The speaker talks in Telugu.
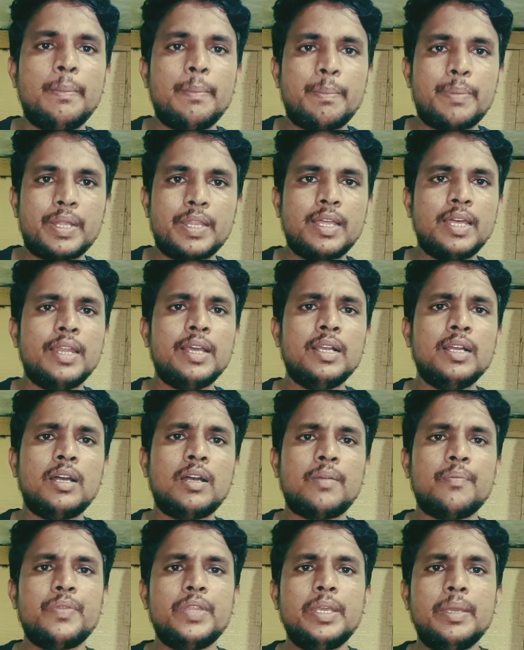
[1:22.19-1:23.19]
ప్రధానంగా
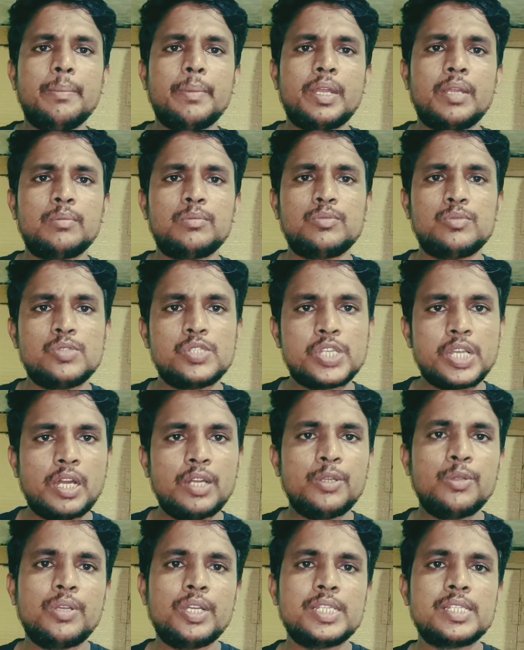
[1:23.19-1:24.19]
ఈ మనం
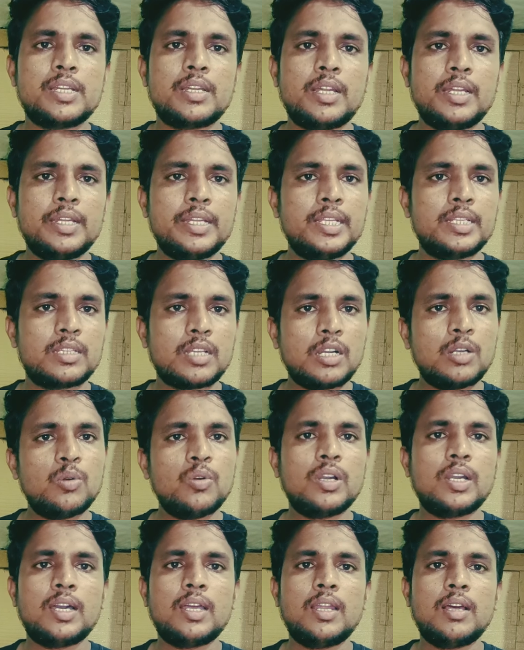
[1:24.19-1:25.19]
షార్ట్ డ్యూరేషన్ అంటే ఈ తక్కువ
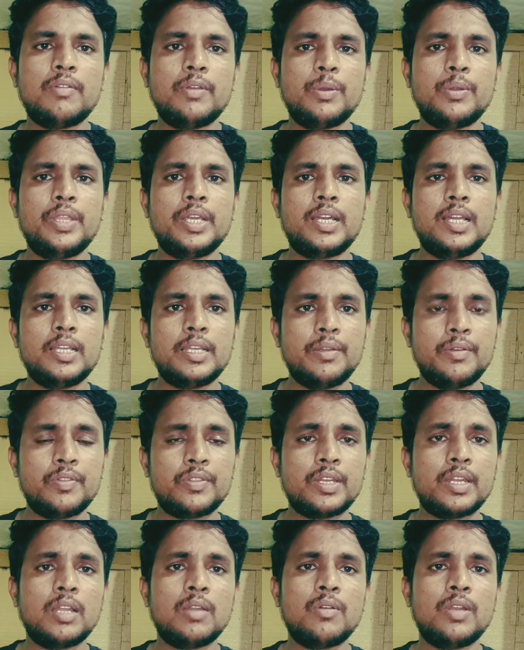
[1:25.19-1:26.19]
కాల వ్యవధి కలిగిన
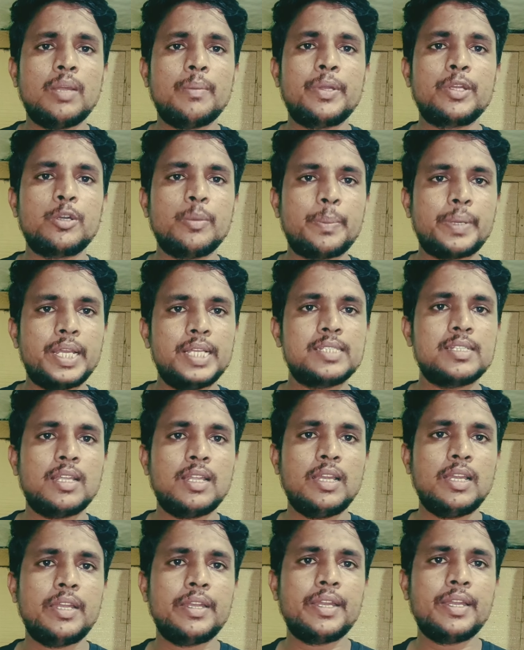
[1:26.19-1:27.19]
విత్తనాల వల్ల మనకు
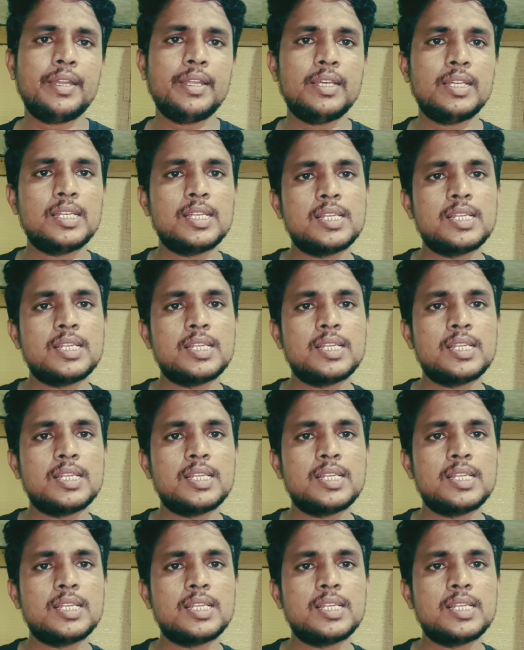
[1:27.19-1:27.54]
ప్రయోజనాలు ఏంటంటే